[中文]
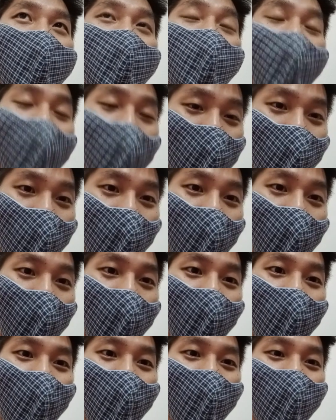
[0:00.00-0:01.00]
supply 少了
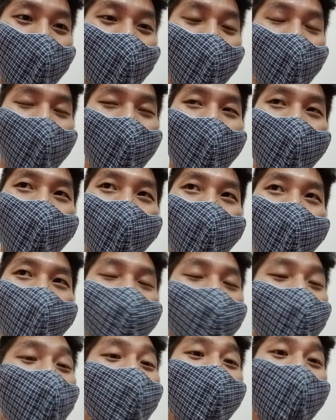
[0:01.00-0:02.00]
嘛，demand 多
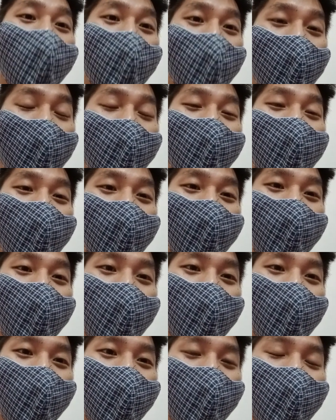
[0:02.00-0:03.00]
就可能肯定就
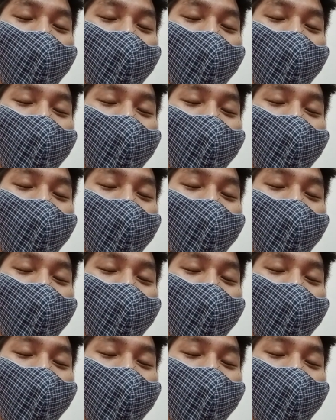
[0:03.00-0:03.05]
是